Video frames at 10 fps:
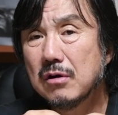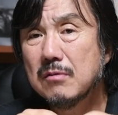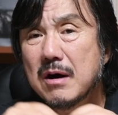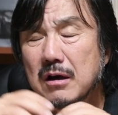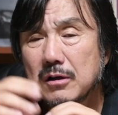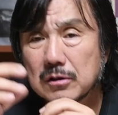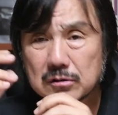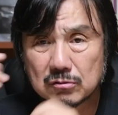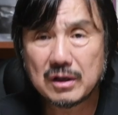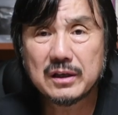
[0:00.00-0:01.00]
음악과는
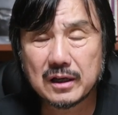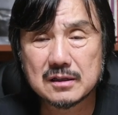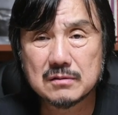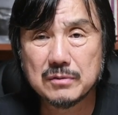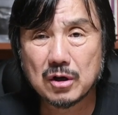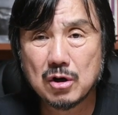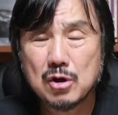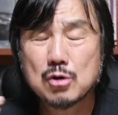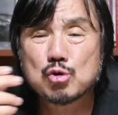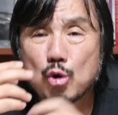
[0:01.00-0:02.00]
어떤 관계가 있으며
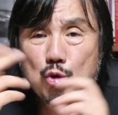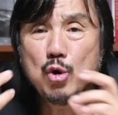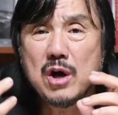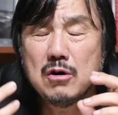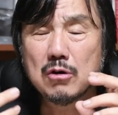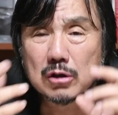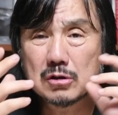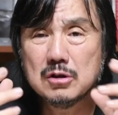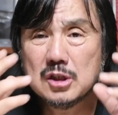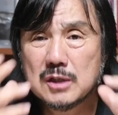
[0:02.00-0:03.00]
종교와는
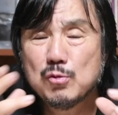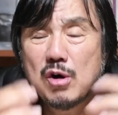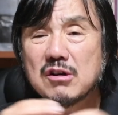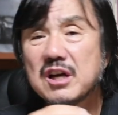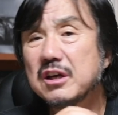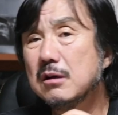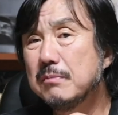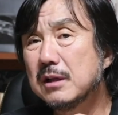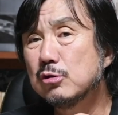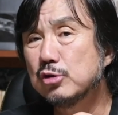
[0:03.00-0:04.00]
어떤 심오한 관계를
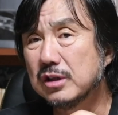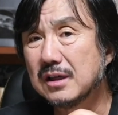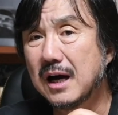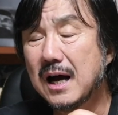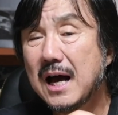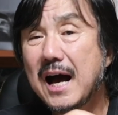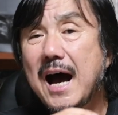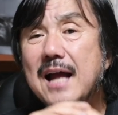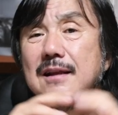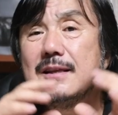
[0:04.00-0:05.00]
맺을 수 있는가
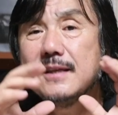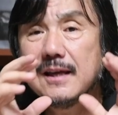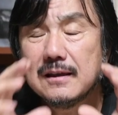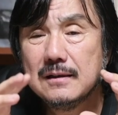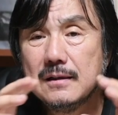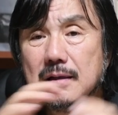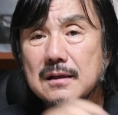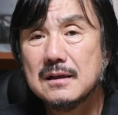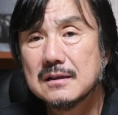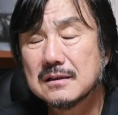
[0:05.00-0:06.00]
하는 얘기를
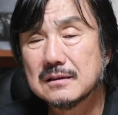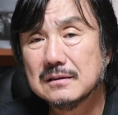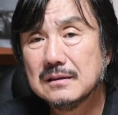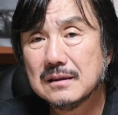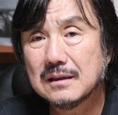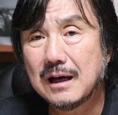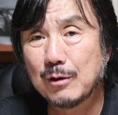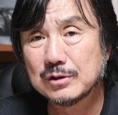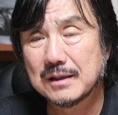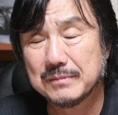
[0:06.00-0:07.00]
저는
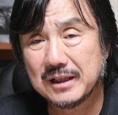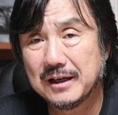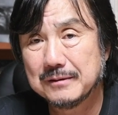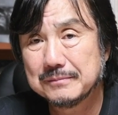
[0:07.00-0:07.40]
하고자 합니다.